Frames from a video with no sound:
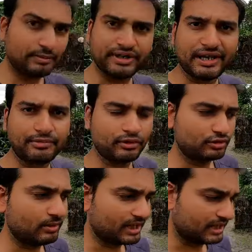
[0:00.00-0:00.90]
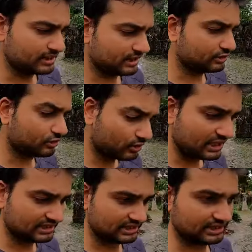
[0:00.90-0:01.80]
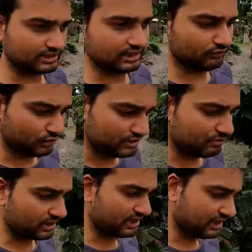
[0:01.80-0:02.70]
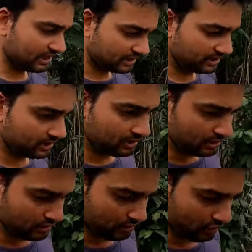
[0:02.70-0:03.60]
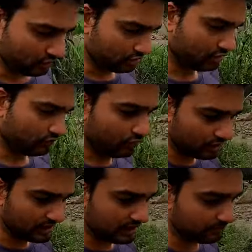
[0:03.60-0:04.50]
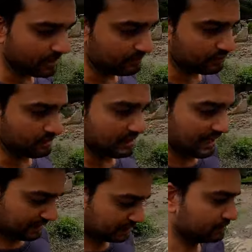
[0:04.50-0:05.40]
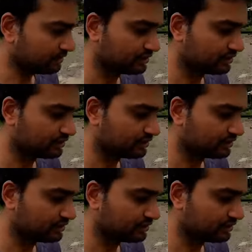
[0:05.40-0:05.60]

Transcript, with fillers: हम अपने आप को दोबारा से ग्रो कैसे करते हैं वो इम्पॉर्टेंट है और वो यहाँ पे आपको लैक